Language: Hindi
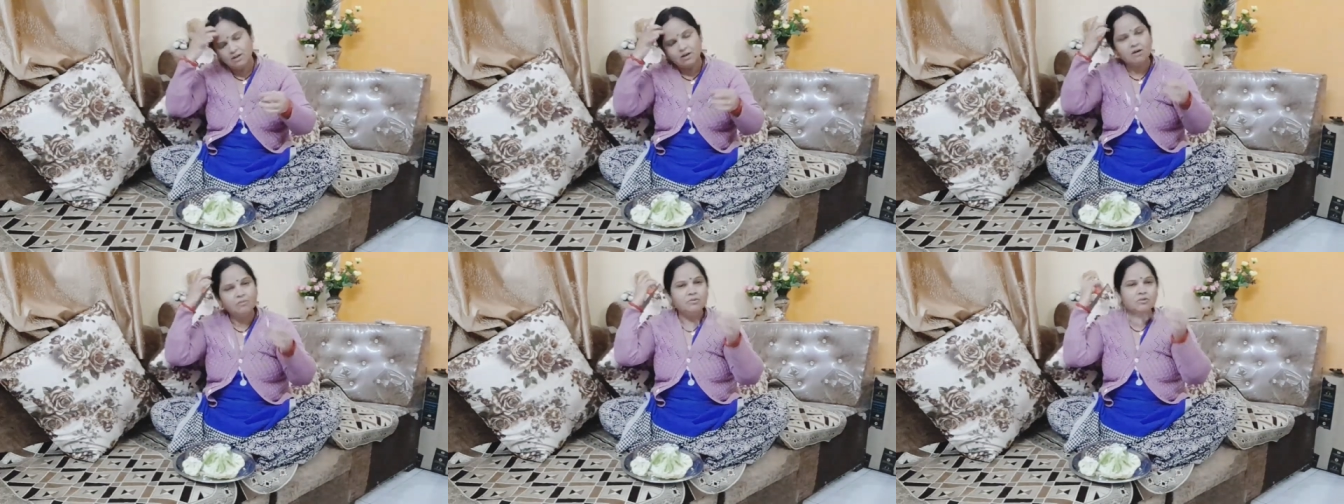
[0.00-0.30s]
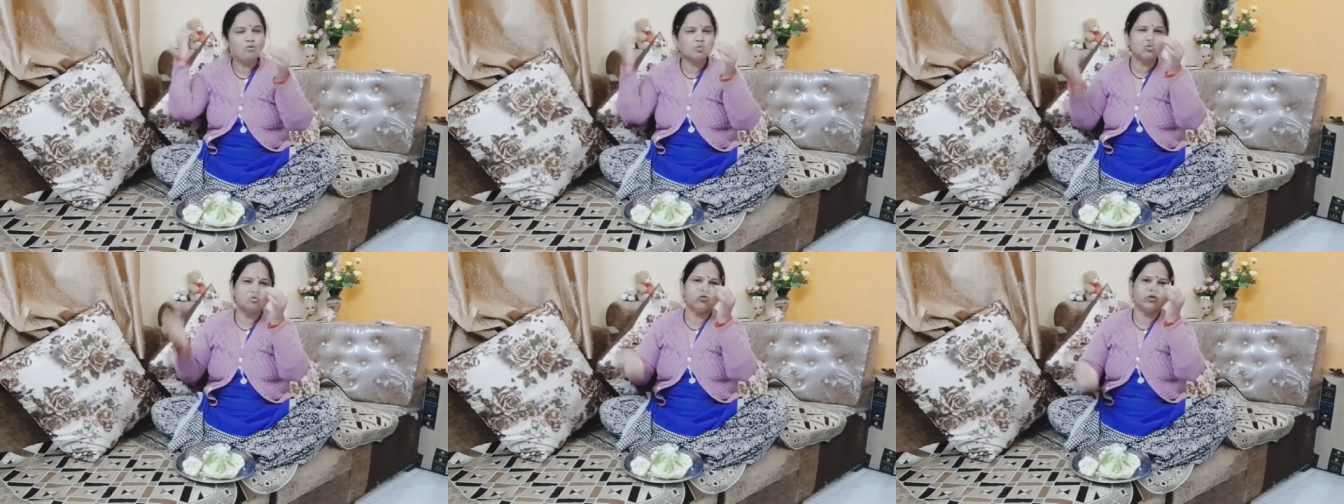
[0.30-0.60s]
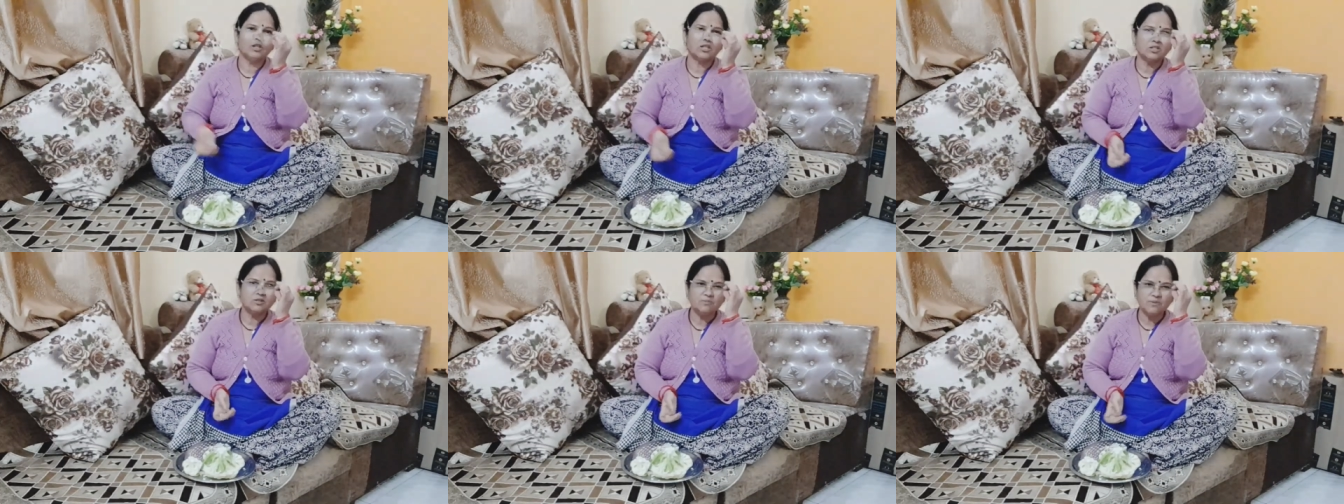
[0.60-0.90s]
अब इसको
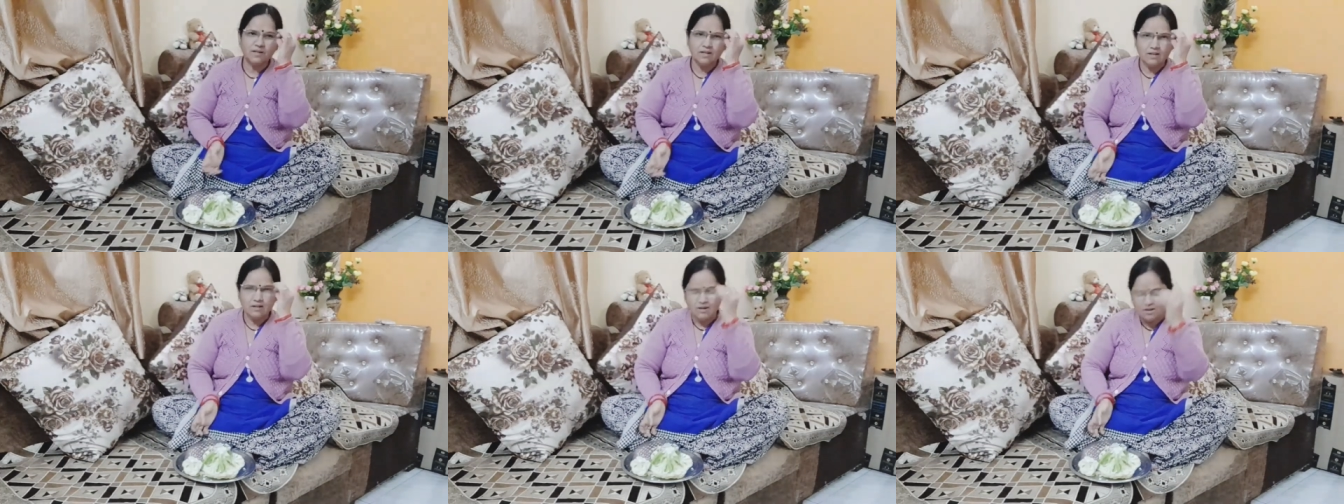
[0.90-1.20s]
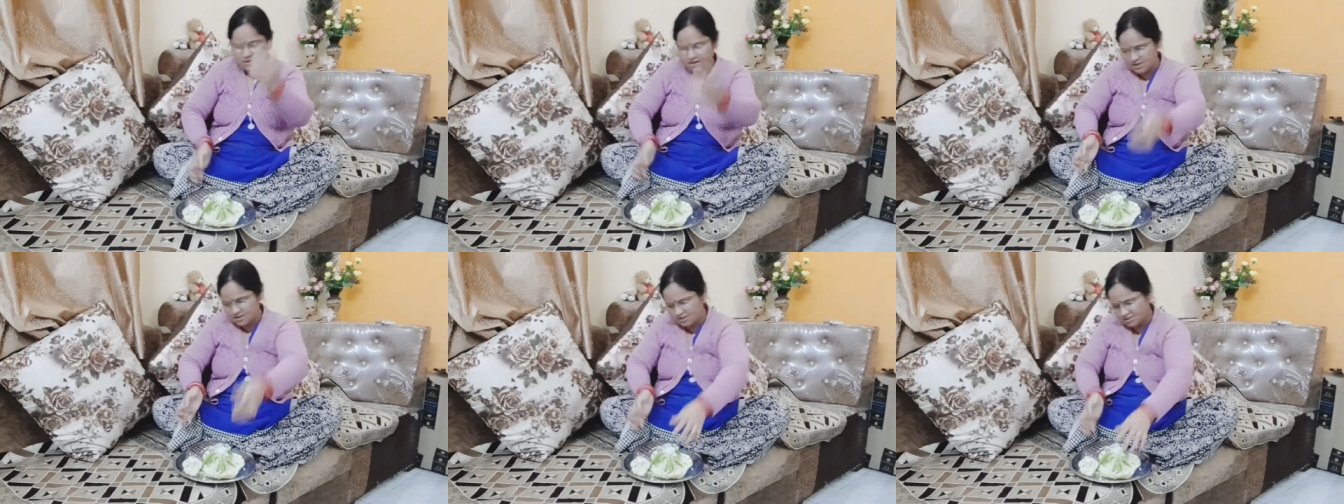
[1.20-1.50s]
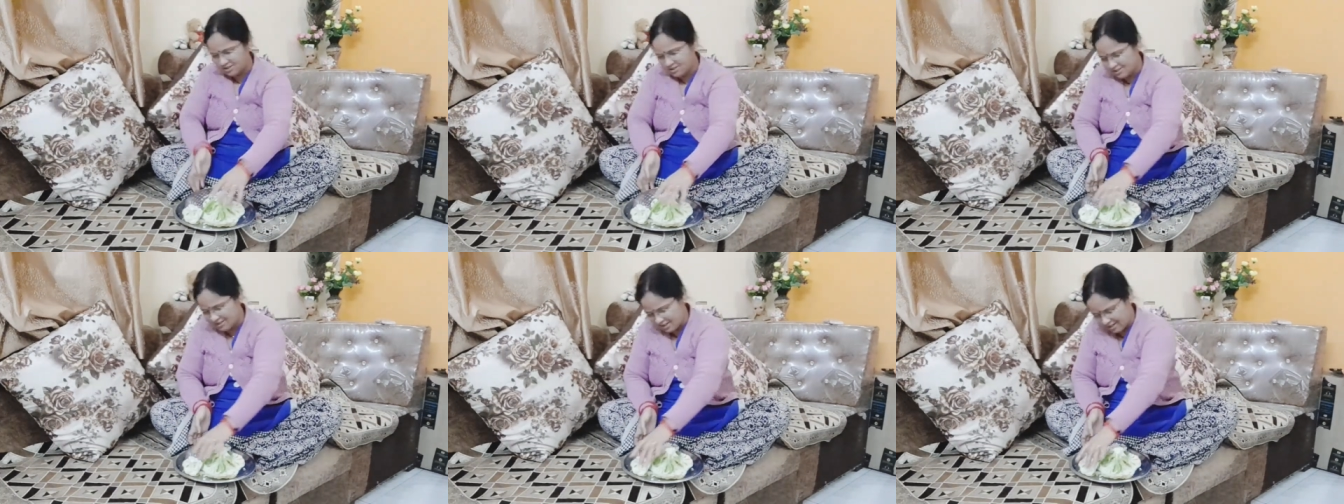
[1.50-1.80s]
चश्मा लगा के
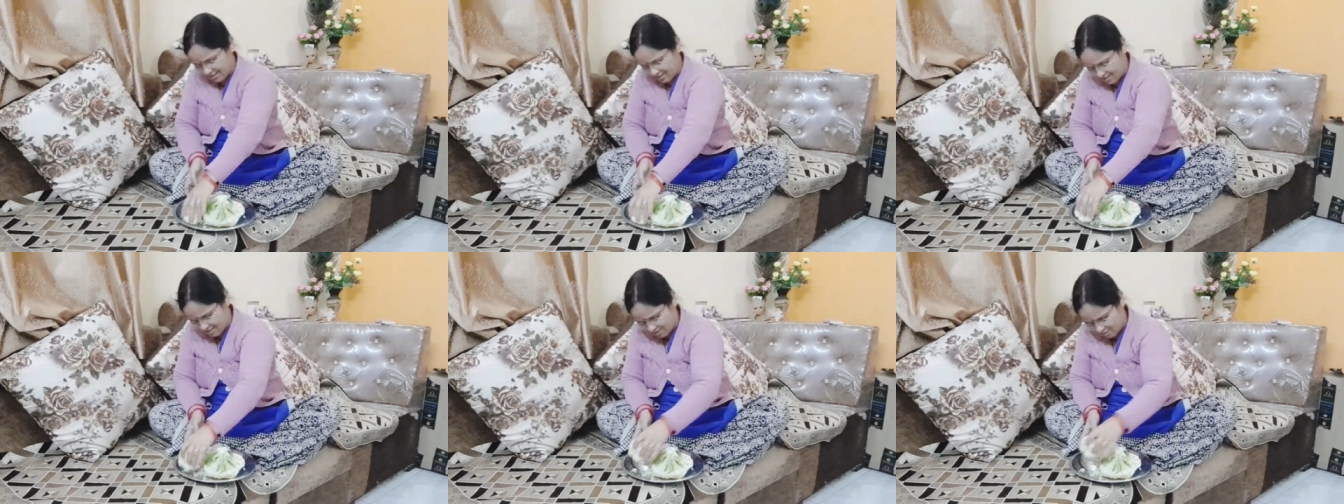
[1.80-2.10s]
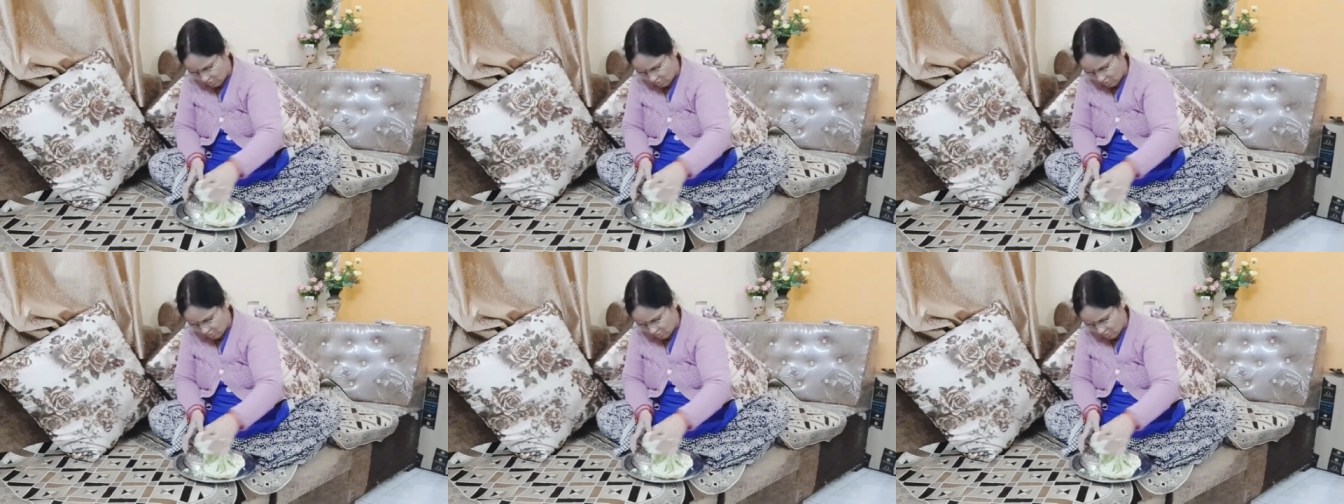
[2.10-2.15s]
घिसी जाएगी